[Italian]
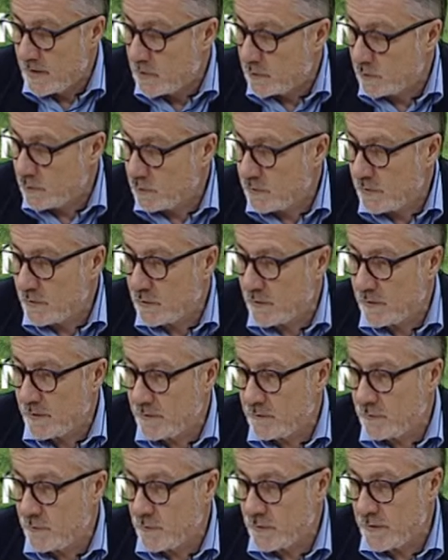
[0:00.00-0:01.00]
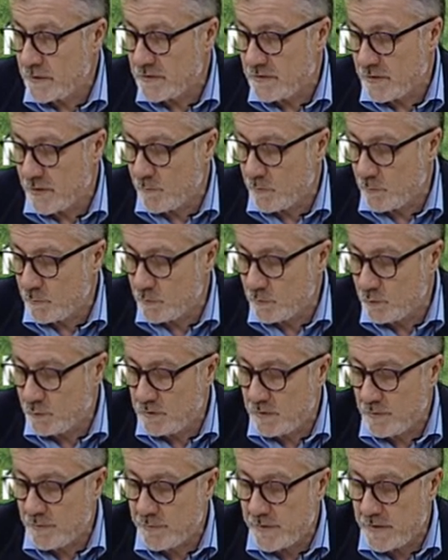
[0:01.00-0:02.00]
tutti noi saremo
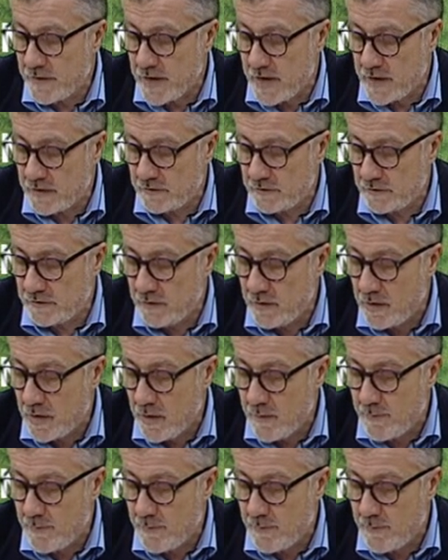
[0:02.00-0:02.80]
tutti impegnati